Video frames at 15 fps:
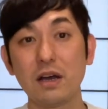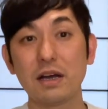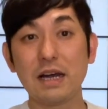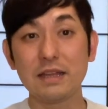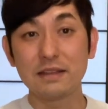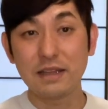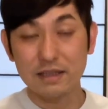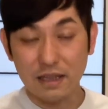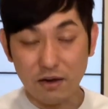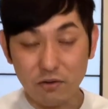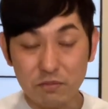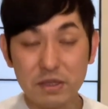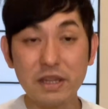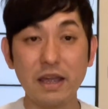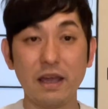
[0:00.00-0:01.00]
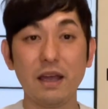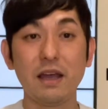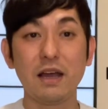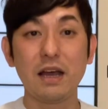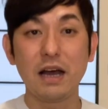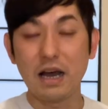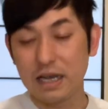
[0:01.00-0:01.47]
神田を見て、
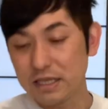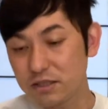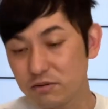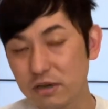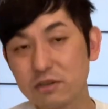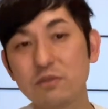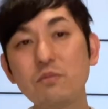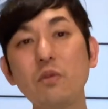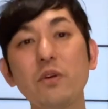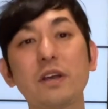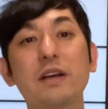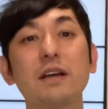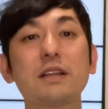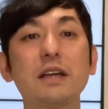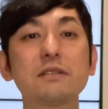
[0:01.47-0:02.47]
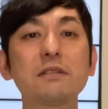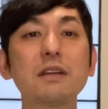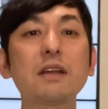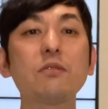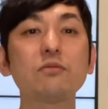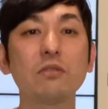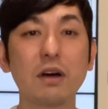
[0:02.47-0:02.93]
あいつは雲を一回助け
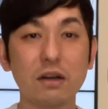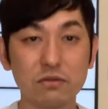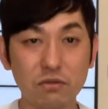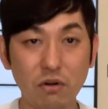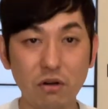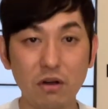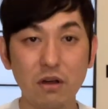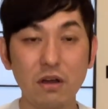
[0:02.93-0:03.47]
たことがあると。